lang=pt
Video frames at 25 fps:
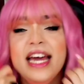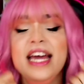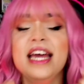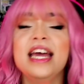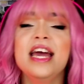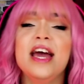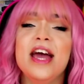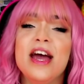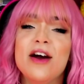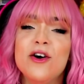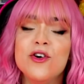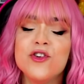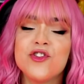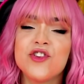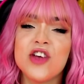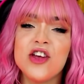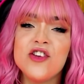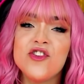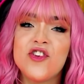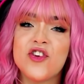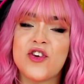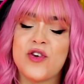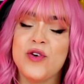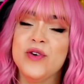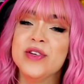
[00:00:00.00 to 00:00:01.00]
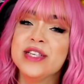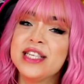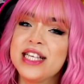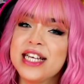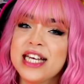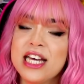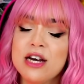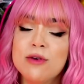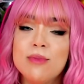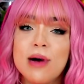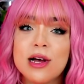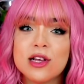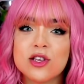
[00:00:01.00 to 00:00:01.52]
E eu, gente,
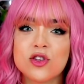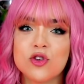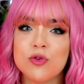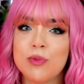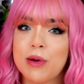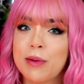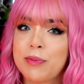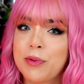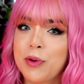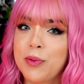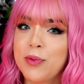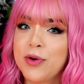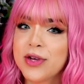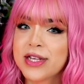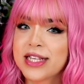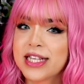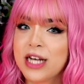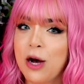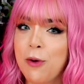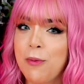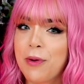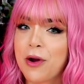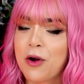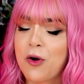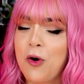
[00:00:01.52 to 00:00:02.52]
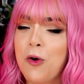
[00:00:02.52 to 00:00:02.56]
consegui uma super promoção pra